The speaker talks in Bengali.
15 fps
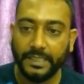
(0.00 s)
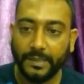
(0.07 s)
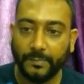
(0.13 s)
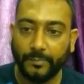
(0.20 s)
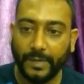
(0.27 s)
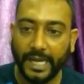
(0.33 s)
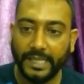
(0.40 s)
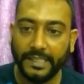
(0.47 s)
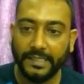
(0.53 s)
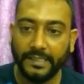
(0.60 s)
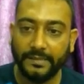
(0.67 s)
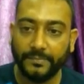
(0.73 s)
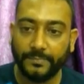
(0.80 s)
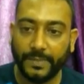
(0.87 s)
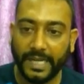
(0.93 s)
মাই
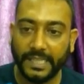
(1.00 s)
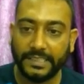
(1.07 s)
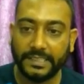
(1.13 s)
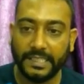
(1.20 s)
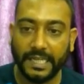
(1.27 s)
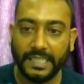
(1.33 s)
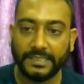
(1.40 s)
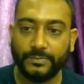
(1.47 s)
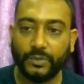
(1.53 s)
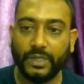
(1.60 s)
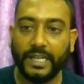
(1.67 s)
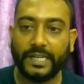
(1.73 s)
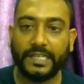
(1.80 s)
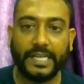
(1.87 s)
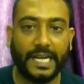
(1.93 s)
ফার্স্ট ক্লাস বলে
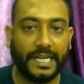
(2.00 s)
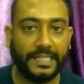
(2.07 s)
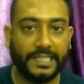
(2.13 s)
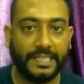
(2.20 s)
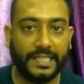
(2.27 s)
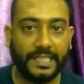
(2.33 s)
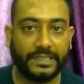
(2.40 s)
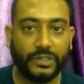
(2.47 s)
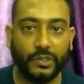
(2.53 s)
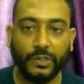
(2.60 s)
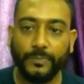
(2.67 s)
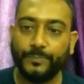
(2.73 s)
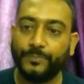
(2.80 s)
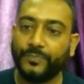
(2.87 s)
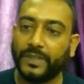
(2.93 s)
একটা আইডি নেওয়া ছিল
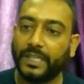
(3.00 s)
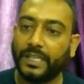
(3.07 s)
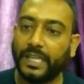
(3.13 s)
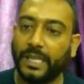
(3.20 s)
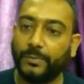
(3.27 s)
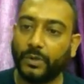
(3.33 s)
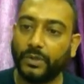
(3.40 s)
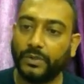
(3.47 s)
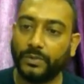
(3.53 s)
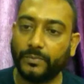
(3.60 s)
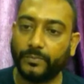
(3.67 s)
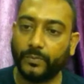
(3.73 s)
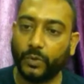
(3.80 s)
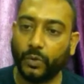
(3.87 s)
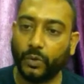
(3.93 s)
এবং
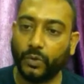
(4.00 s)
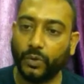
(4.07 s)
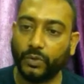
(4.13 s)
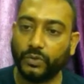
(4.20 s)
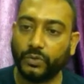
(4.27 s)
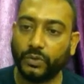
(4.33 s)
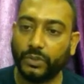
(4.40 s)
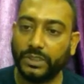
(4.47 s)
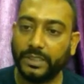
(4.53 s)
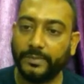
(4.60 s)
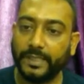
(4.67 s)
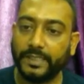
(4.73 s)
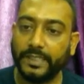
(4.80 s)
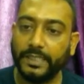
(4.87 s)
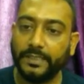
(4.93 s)
অন্য দুটো
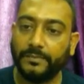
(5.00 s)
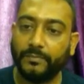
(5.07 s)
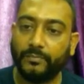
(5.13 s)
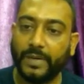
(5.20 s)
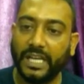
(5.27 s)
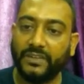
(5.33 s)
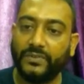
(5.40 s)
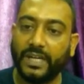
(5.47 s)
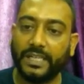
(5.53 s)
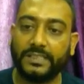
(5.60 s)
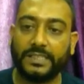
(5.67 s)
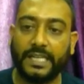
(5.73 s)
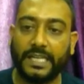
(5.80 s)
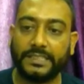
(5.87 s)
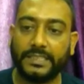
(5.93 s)
ডিবেতে মাই ফার্স্ট
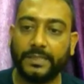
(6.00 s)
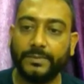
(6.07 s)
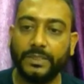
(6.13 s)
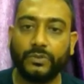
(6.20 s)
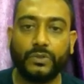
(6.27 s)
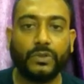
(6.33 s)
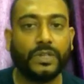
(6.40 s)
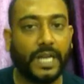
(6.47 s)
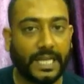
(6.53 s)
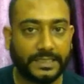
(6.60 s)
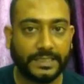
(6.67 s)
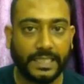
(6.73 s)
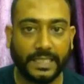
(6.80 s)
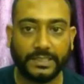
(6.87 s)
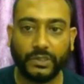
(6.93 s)
ক্লাস নামে দুটো ক্লাস
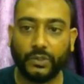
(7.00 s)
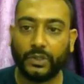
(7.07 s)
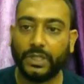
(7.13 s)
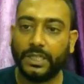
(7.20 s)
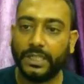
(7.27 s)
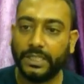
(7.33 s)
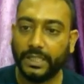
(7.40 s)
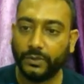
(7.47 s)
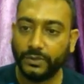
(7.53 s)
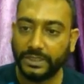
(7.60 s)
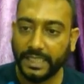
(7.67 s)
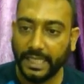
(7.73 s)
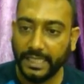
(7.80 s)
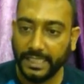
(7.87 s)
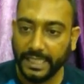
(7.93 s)
নেওয়া ছিল দেখুন
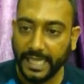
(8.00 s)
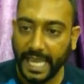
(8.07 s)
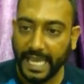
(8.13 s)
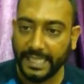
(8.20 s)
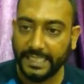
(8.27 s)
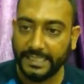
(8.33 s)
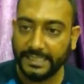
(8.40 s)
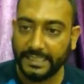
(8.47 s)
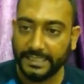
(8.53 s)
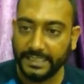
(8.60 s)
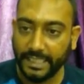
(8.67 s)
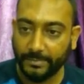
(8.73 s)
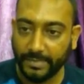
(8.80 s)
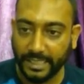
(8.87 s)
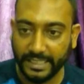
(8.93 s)
সেই একই জিনিসটা
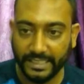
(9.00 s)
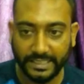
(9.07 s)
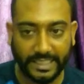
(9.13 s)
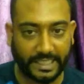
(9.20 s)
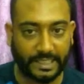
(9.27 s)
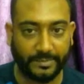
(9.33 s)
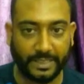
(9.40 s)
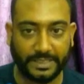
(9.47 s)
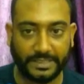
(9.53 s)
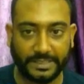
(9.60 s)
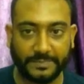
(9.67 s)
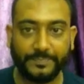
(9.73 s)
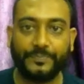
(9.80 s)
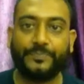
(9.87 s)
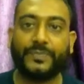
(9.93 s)
আমরা এখানে দেখতে পাচ্ছি
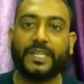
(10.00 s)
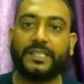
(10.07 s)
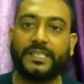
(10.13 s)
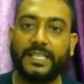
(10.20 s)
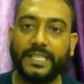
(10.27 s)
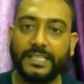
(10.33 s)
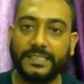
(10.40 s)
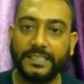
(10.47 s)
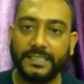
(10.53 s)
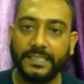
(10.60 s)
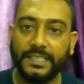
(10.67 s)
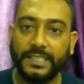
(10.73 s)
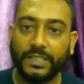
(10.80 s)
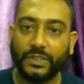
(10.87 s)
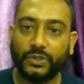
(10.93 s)
ঠিক আছে
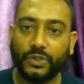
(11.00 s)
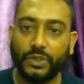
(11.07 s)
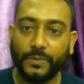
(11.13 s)
তো